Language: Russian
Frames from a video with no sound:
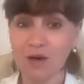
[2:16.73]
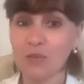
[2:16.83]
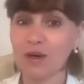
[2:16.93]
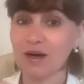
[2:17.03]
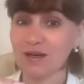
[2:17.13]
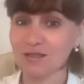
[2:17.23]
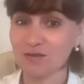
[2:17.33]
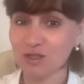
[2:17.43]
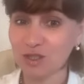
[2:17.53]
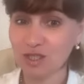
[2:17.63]

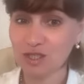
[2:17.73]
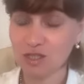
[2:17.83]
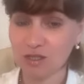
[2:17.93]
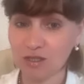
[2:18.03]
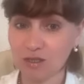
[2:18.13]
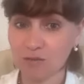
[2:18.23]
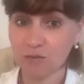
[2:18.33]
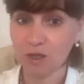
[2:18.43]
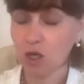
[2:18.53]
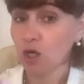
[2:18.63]
показывает решение.
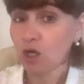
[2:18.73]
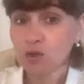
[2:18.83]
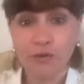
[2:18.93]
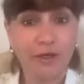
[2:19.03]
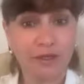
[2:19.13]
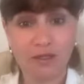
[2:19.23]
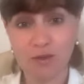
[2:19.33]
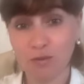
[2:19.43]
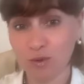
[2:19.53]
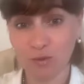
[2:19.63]
Но я это не
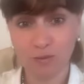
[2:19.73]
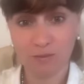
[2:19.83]
беру,